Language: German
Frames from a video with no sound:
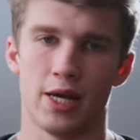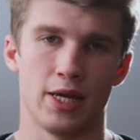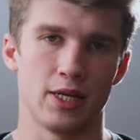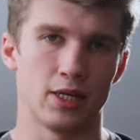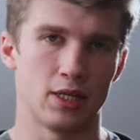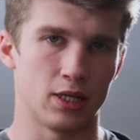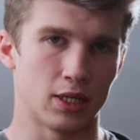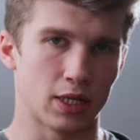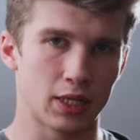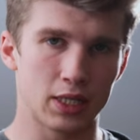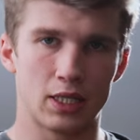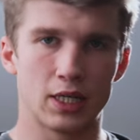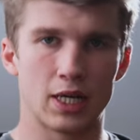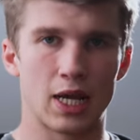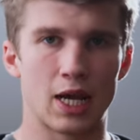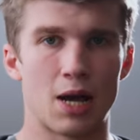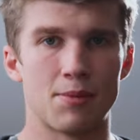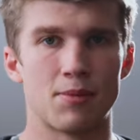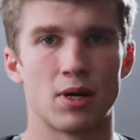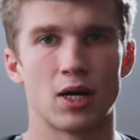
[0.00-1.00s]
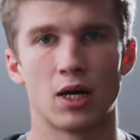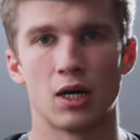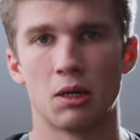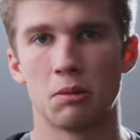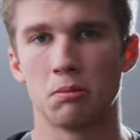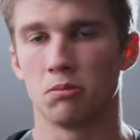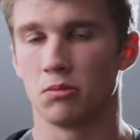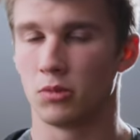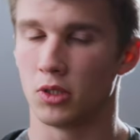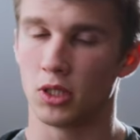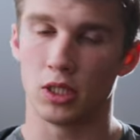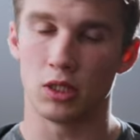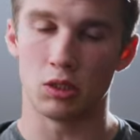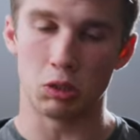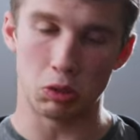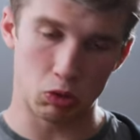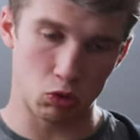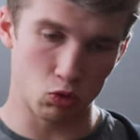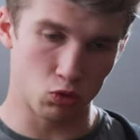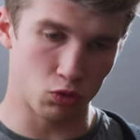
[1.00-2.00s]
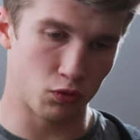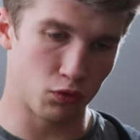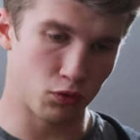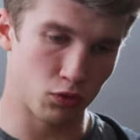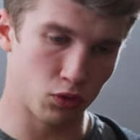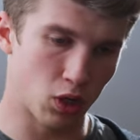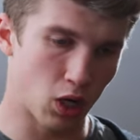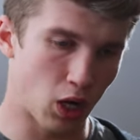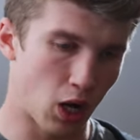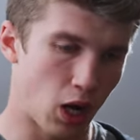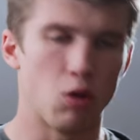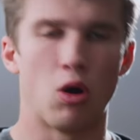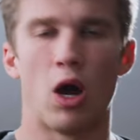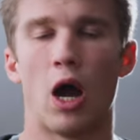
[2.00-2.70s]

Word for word: eine richtige Kamera, die du für